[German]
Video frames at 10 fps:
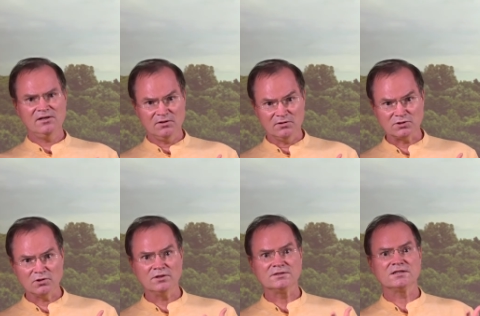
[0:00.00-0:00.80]
Und
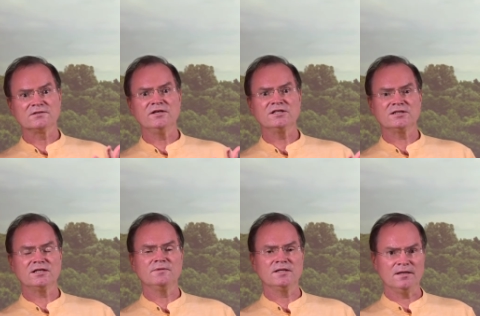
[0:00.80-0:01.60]
so ist es
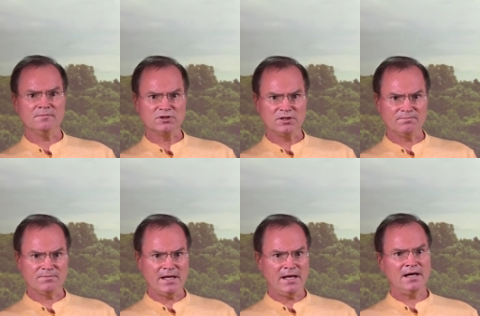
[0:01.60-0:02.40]
wichtig, mit einer
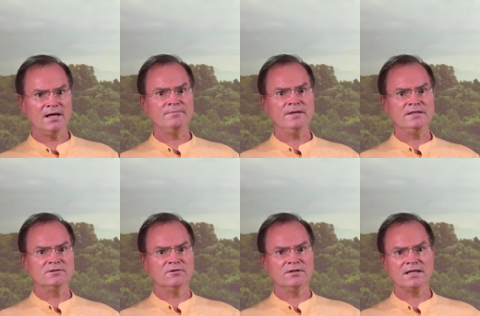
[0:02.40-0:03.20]
bestimmten
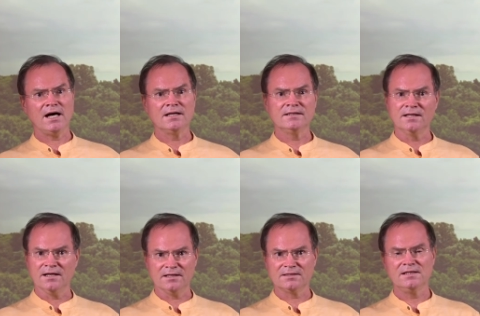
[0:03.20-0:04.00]
Ehrerbietung und
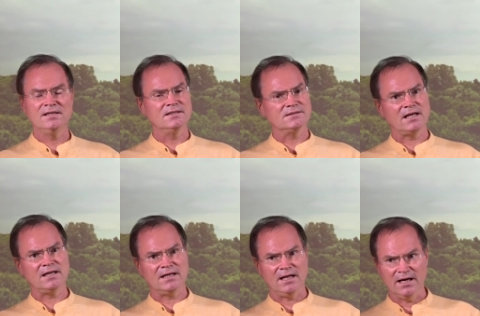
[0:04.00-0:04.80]
Andacht
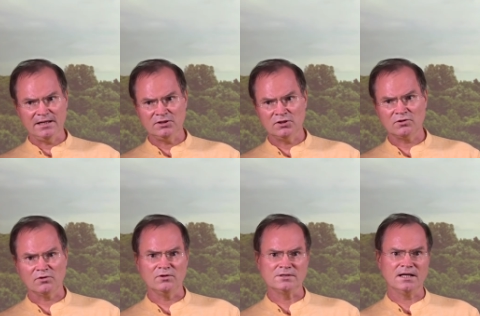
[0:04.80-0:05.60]
seine kleinen und
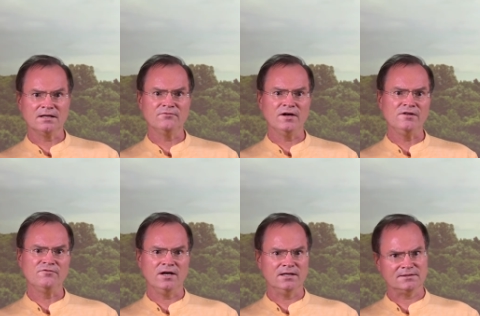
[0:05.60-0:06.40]
größeren
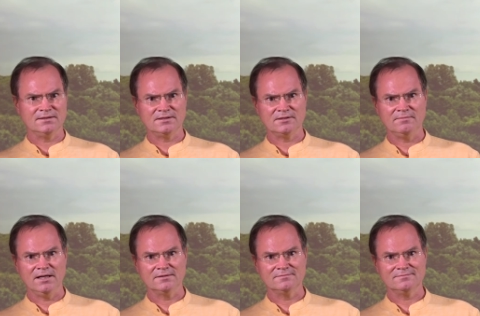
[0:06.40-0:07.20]
Wallfahrten zu
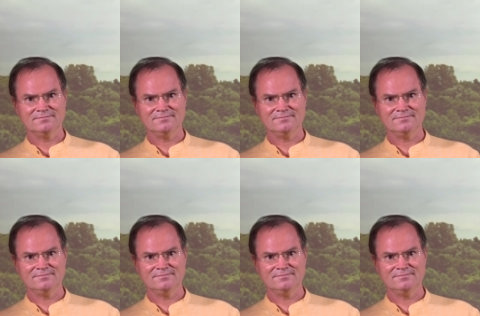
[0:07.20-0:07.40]
machen.